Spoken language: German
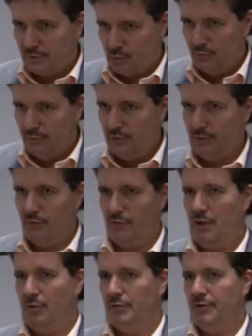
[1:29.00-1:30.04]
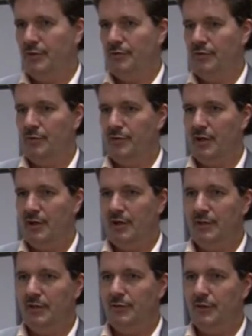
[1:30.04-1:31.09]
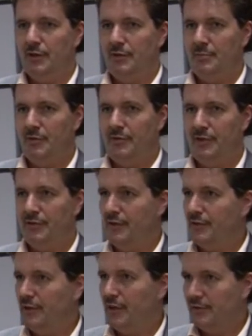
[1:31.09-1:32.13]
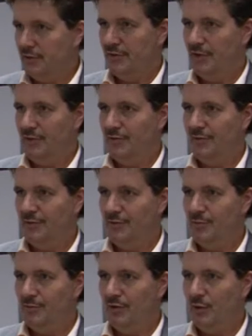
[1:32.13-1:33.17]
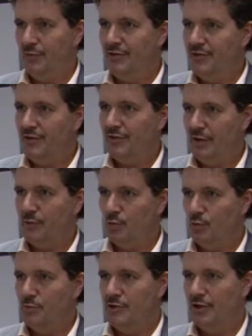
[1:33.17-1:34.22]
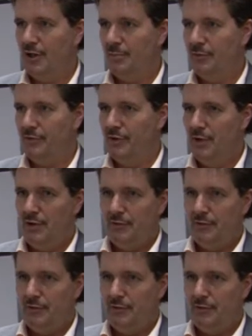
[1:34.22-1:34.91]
dürfen wir so sagen oder darf ich so sagen, alle Referenten bis jetzt sehr, sehr angetan von dem Verlauf dieses astronomischen Abends.